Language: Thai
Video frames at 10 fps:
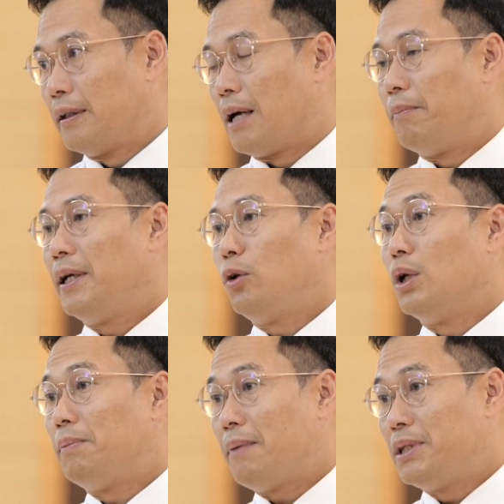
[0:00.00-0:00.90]
ทำให้คุ
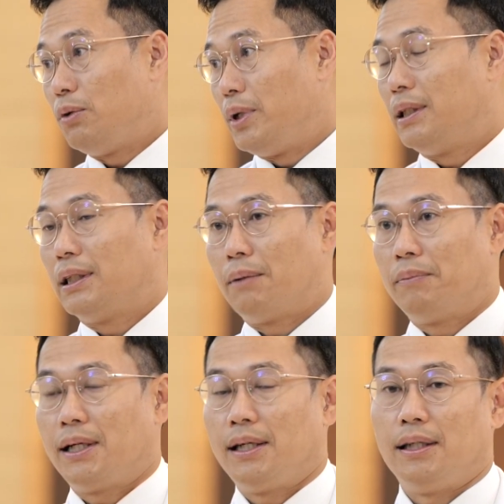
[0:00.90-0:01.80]
ณภาพชีวิต
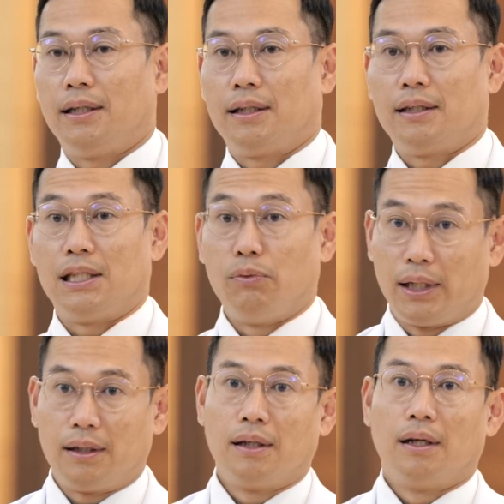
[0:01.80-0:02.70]
ทำให้ชีวิ
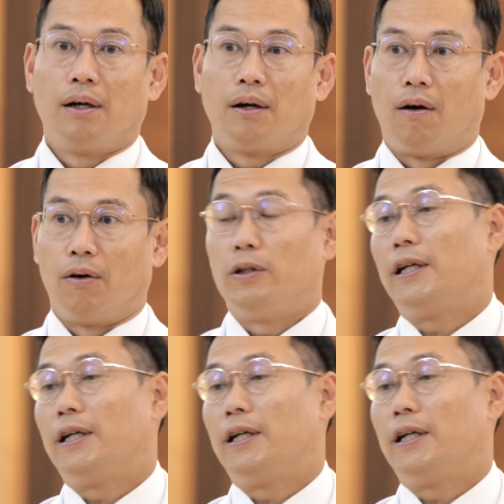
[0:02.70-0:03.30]
ตของคน